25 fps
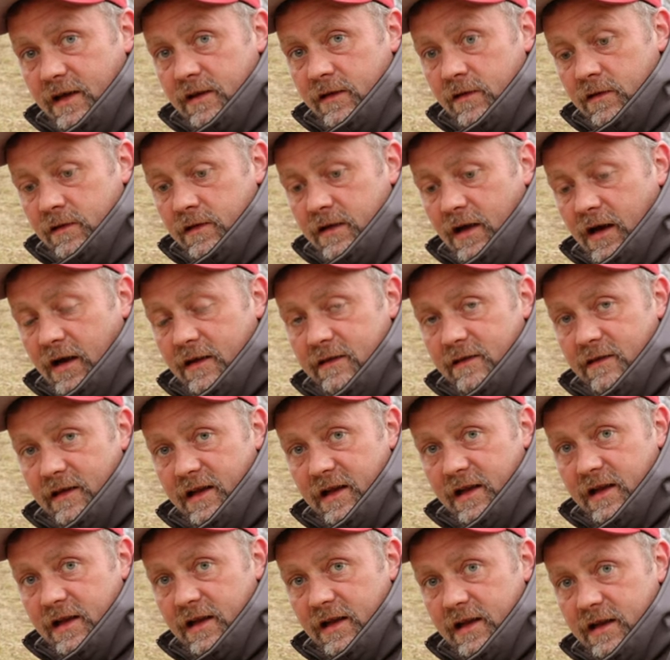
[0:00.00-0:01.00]
denn
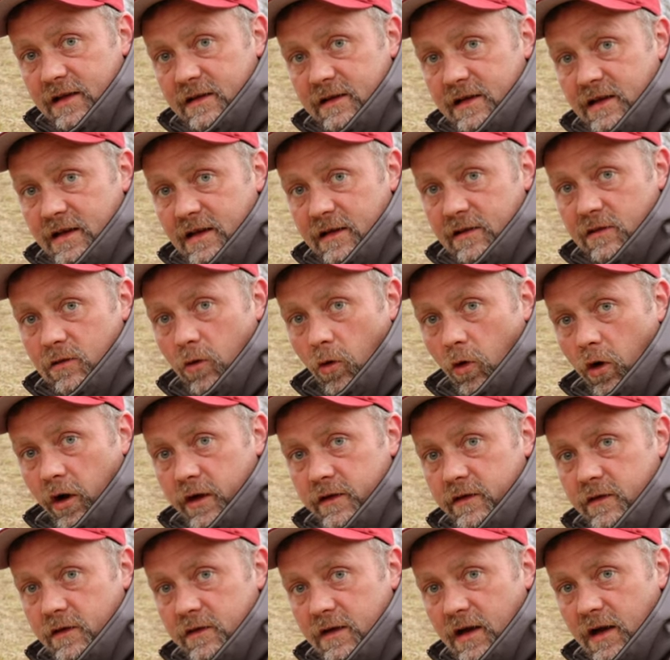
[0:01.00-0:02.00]
tatsächlich die ISO
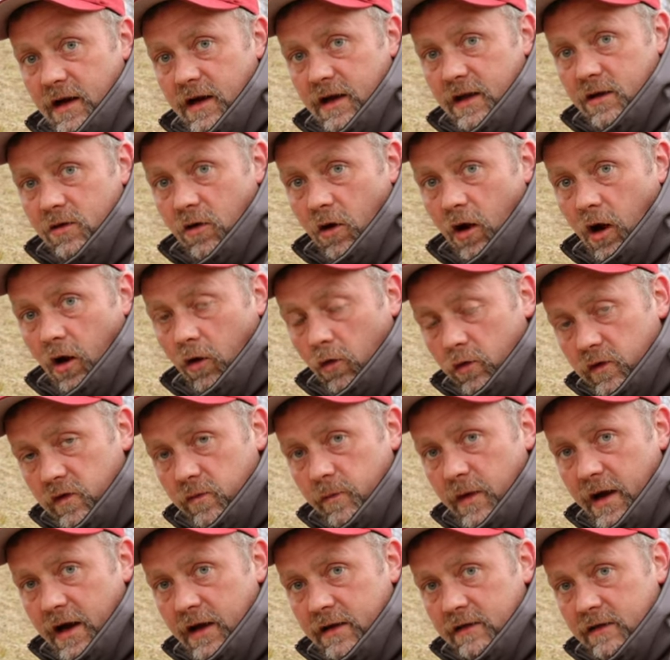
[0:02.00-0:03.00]
heutzutage noch
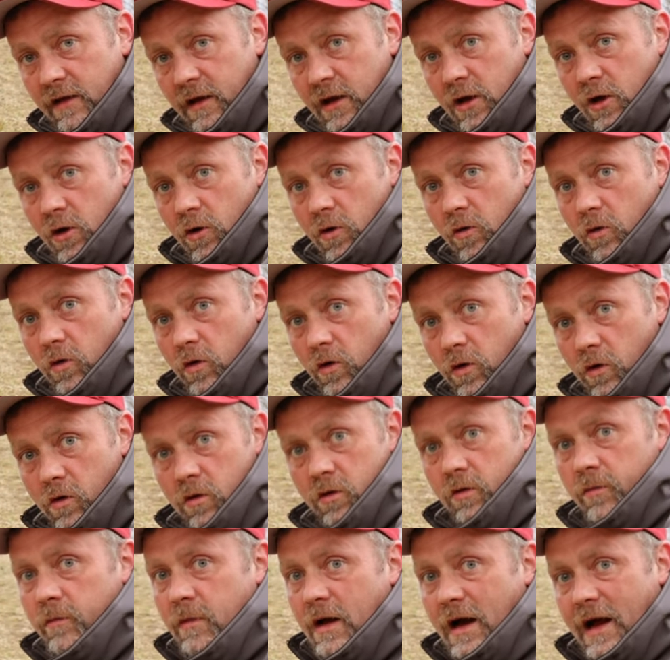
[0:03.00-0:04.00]
ausmacht.
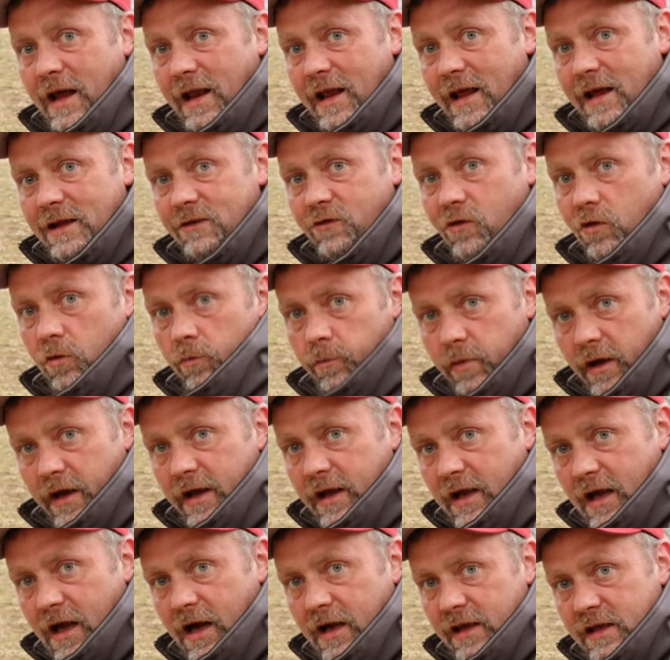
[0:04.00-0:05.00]
Ähm, allein schon
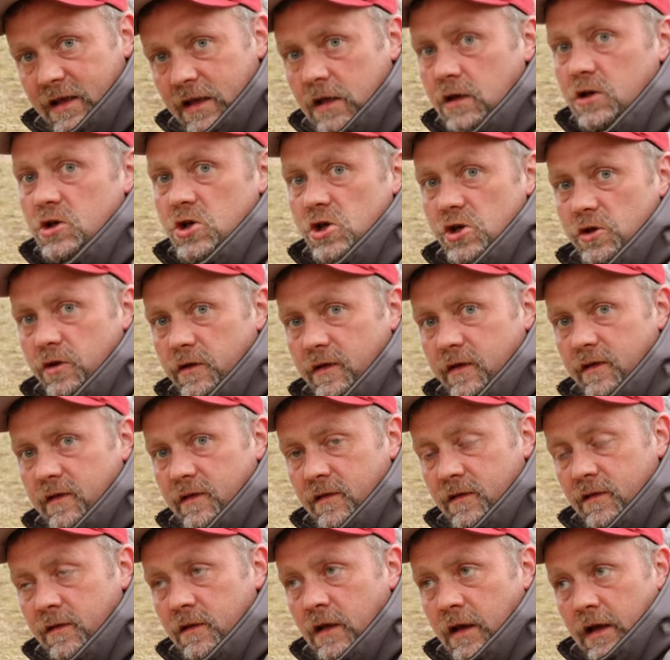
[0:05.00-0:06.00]
bei
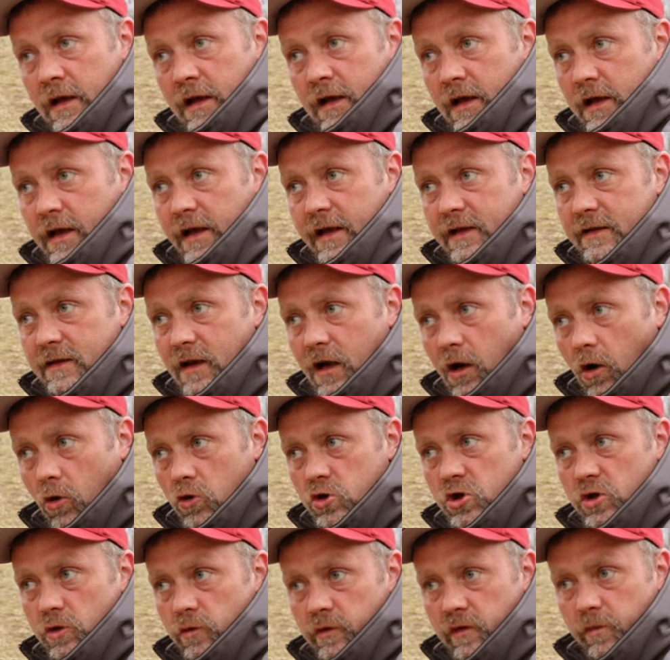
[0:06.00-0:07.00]
KI-gestützten
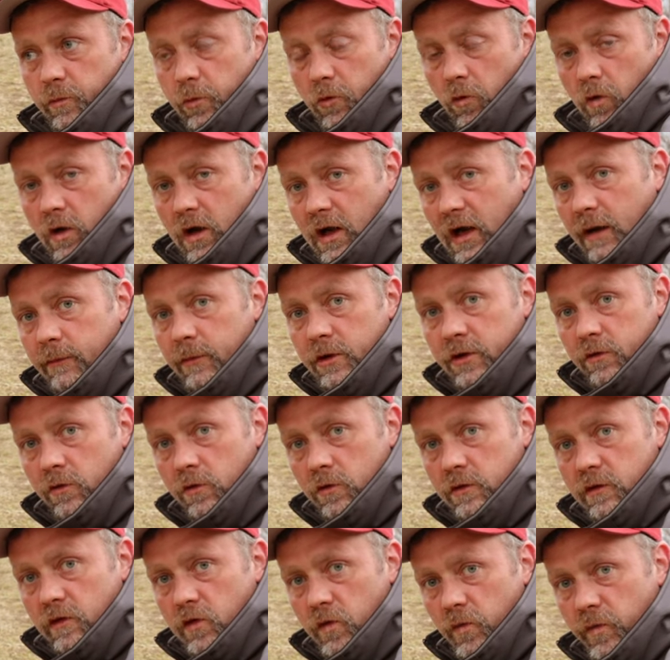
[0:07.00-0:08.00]
Entrauschungsprogrammen
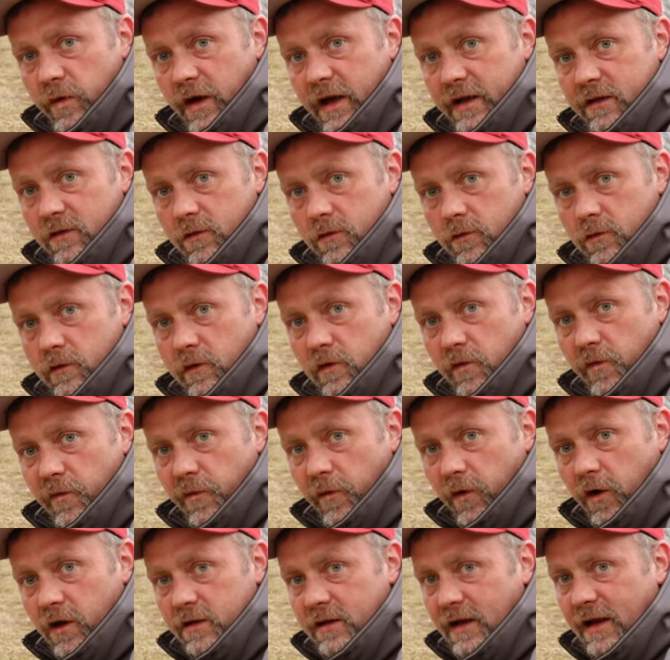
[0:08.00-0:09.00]
und so weiter und so
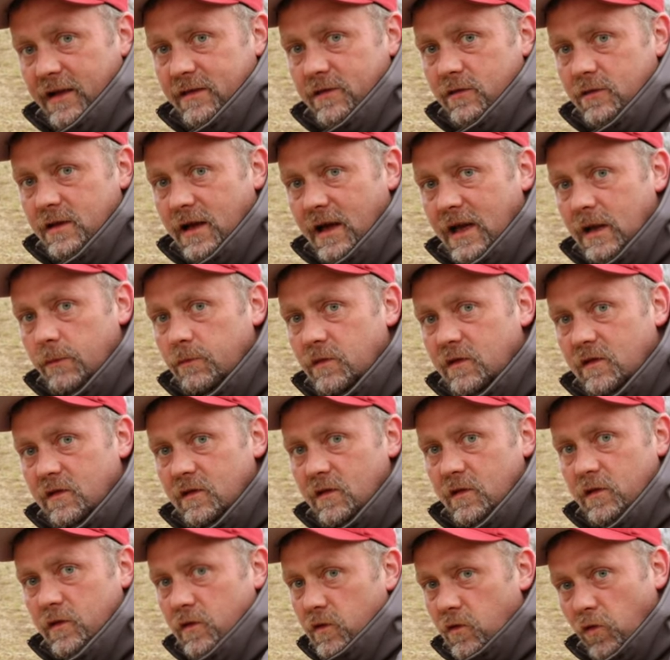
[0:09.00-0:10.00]
fort. Also da gibt
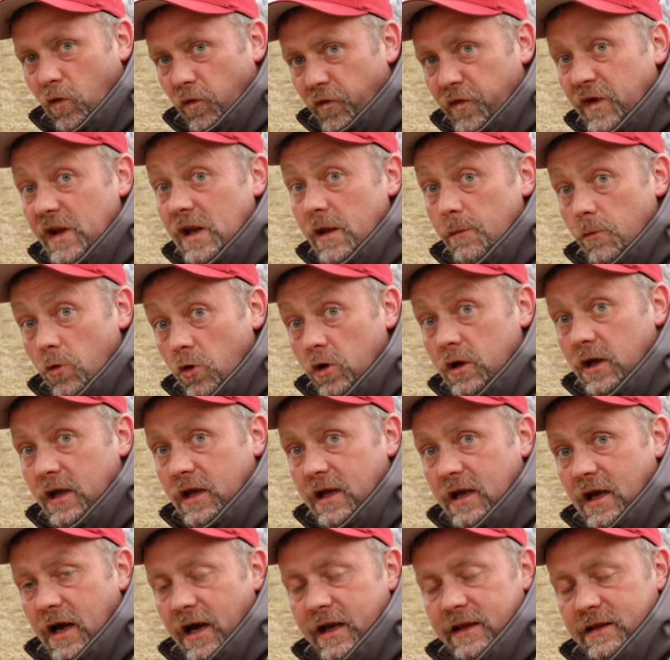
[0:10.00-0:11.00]
es so viele
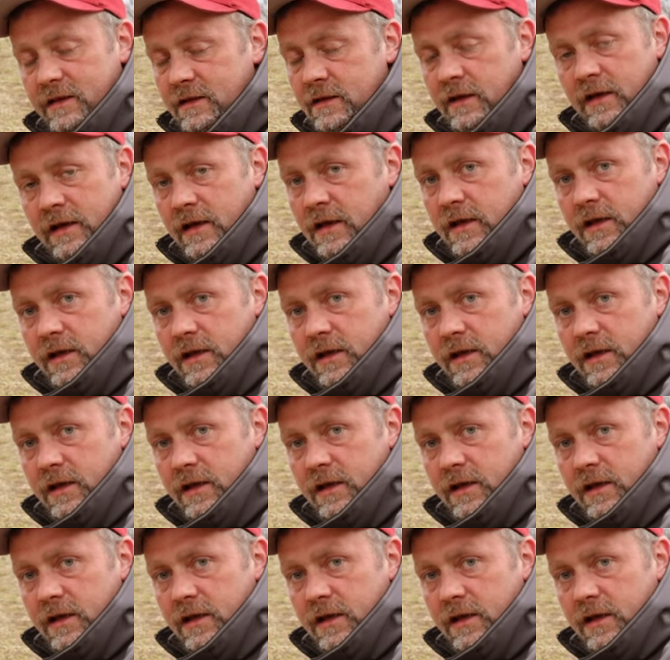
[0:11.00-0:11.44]
Möglichkeiten.